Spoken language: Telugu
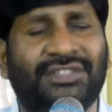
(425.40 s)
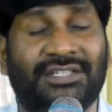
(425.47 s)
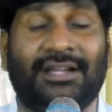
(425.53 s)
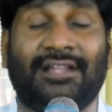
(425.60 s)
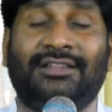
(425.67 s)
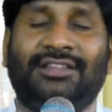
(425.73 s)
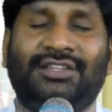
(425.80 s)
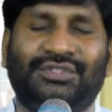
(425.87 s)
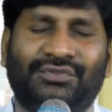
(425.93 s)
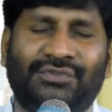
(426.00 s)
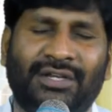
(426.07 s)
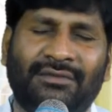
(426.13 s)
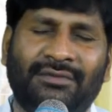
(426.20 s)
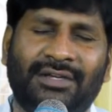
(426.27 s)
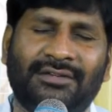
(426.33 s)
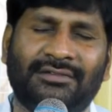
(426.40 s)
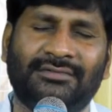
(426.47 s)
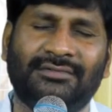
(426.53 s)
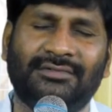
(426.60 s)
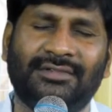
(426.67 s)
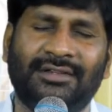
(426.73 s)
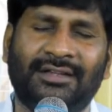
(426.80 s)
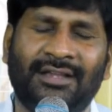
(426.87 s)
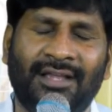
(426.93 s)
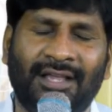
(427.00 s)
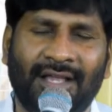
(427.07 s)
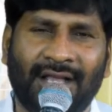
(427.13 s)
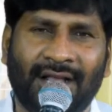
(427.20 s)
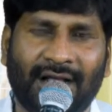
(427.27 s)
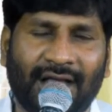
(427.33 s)
విశ్రాంతి తీసుకునేవారు
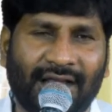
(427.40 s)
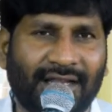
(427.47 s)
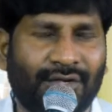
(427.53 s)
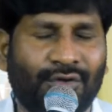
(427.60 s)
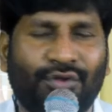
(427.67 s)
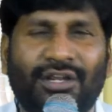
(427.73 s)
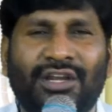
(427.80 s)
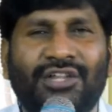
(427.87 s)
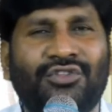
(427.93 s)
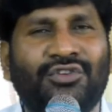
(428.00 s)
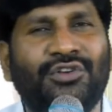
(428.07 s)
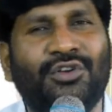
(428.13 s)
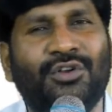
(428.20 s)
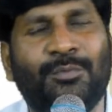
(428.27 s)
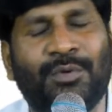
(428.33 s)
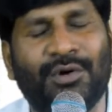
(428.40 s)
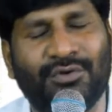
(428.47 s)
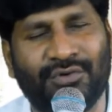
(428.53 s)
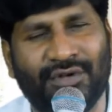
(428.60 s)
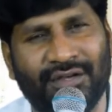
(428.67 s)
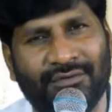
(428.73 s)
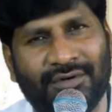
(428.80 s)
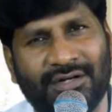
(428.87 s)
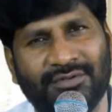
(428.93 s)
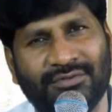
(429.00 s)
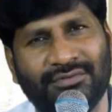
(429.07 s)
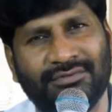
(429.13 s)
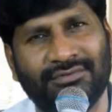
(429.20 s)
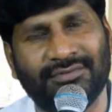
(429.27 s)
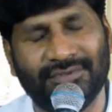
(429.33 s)
కానీ గొర్రెల దొడ్డిలో పడుకునేవాడు
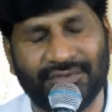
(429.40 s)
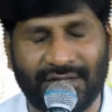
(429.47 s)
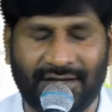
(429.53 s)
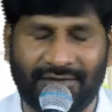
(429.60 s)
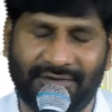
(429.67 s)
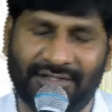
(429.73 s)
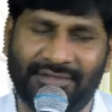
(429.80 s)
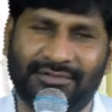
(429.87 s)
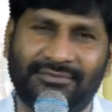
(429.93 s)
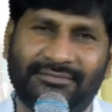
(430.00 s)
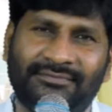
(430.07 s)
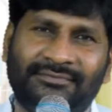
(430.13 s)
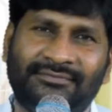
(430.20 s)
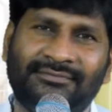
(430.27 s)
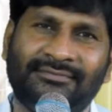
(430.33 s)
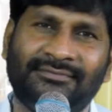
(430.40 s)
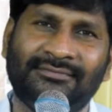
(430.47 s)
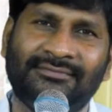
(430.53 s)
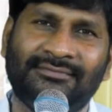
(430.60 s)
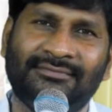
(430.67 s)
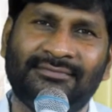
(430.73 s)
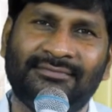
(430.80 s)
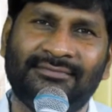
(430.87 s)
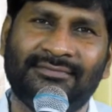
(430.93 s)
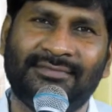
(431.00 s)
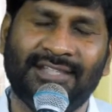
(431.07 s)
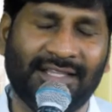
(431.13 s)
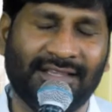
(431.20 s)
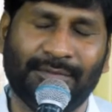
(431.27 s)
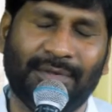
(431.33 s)
దావేదు
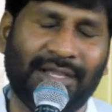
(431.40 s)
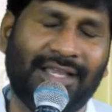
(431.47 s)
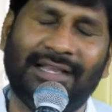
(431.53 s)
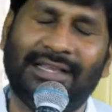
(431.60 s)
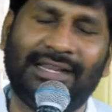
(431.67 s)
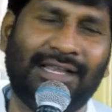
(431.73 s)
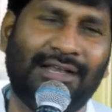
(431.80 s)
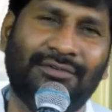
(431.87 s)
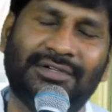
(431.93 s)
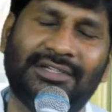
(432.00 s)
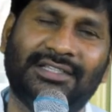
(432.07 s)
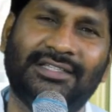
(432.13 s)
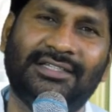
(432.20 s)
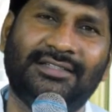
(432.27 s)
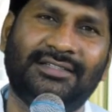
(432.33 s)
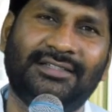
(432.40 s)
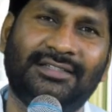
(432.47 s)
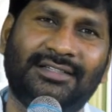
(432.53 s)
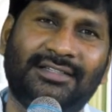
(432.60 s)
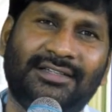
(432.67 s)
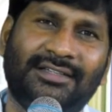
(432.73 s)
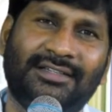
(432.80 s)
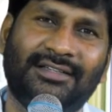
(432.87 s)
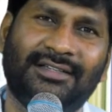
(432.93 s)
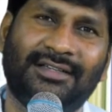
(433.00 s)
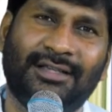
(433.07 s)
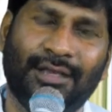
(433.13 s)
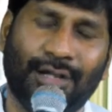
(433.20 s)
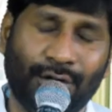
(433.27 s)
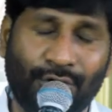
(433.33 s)
ఎంత భయంకరంగా ఉంటుంది
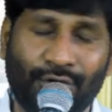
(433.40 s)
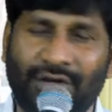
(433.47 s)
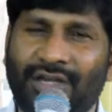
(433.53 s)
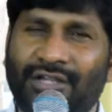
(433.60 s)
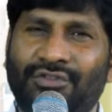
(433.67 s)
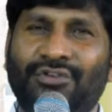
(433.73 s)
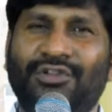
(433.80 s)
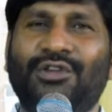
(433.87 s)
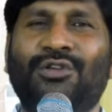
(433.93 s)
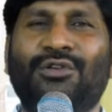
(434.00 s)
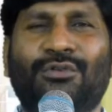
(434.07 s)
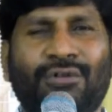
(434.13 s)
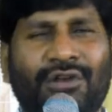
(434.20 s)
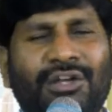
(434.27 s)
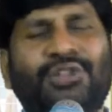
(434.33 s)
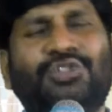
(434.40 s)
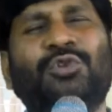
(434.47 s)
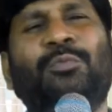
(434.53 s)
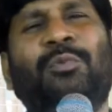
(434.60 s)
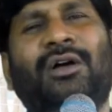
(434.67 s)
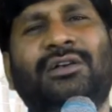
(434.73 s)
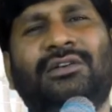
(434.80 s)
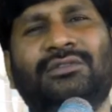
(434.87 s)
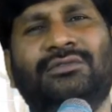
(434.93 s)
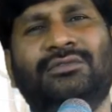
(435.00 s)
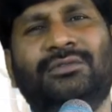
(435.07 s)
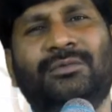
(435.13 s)
గొర్రెల దొడ్డిలో గొర్రెలతో పాటు